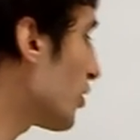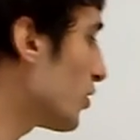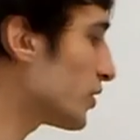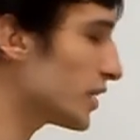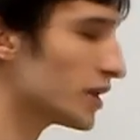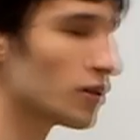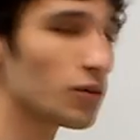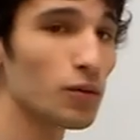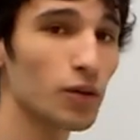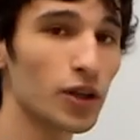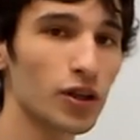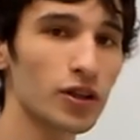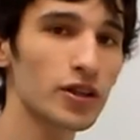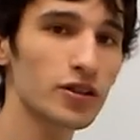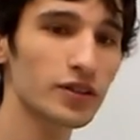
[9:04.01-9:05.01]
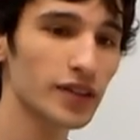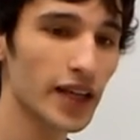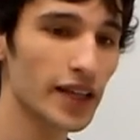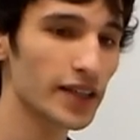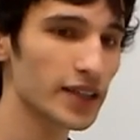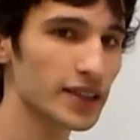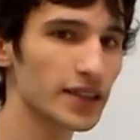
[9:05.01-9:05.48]
todos estos nucleótidos
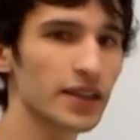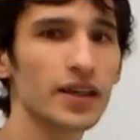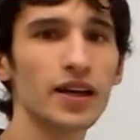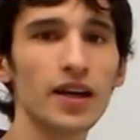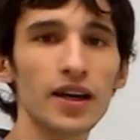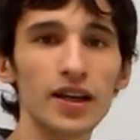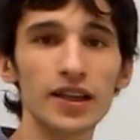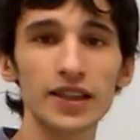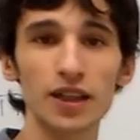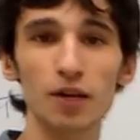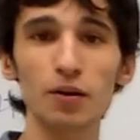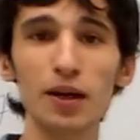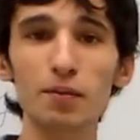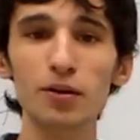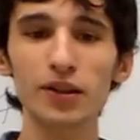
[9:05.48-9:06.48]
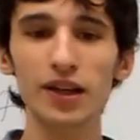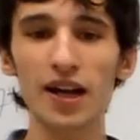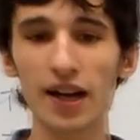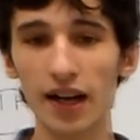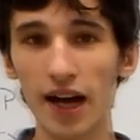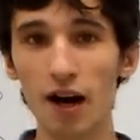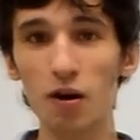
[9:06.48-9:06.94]
entre sí. Se los voy a
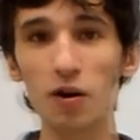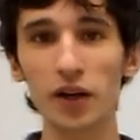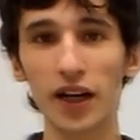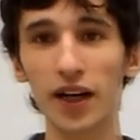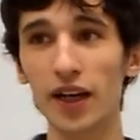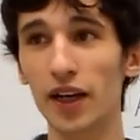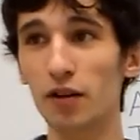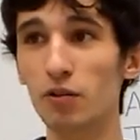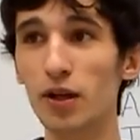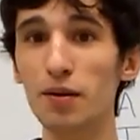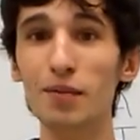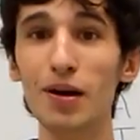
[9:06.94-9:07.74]
mostrar ahora en una